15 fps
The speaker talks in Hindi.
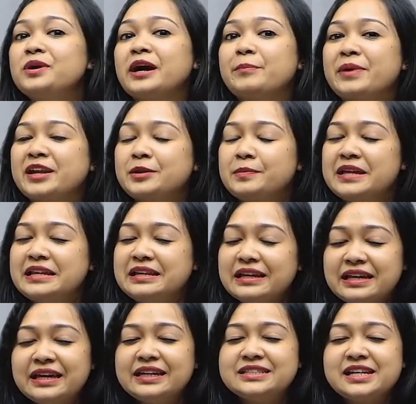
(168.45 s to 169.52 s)
कमेंट में लिख
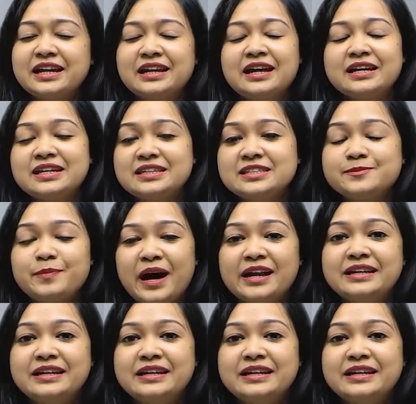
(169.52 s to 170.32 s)
के जाना कि इस बार